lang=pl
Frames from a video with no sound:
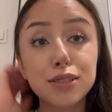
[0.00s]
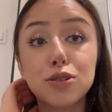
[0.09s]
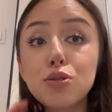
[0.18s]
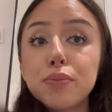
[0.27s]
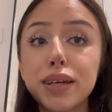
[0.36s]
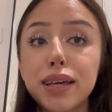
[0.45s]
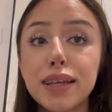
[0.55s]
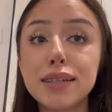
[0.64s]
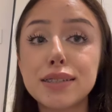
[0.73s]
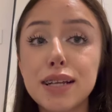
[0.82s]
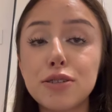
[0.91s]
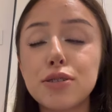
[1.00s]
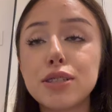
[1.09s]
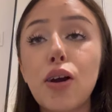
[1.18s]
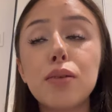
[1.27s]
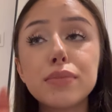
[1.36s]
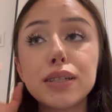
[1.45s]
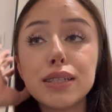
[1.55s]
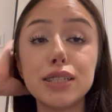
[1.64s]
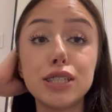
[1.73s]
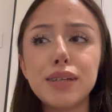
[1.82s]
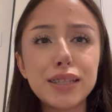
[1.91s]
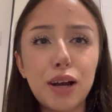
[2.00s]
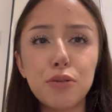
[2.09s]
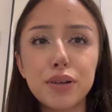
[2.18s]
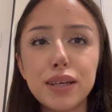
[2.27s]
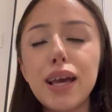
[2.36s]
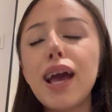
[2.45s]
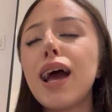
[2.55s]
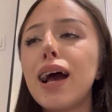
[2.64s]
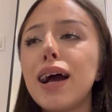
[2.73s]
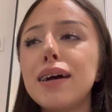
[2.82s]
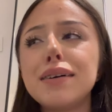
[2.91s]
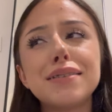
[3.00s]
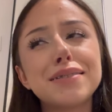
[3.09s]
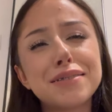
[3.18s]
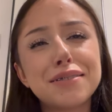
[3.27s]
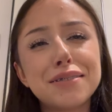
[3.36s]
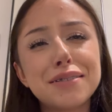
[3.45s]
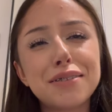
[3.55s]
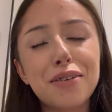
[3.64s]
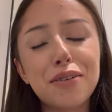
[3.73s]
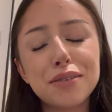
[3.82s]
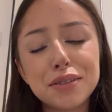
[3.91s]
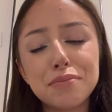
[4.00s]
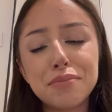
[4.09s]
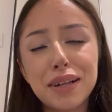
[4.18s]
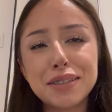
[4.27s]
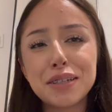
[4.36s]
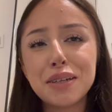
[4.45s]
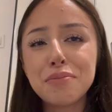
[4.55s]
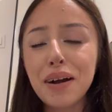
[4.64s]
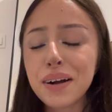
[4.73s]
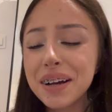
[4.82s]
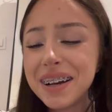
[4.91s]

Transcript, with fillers: tylko trumienki ja tak średnio chciałam i grałki, to tym bardziej chyba,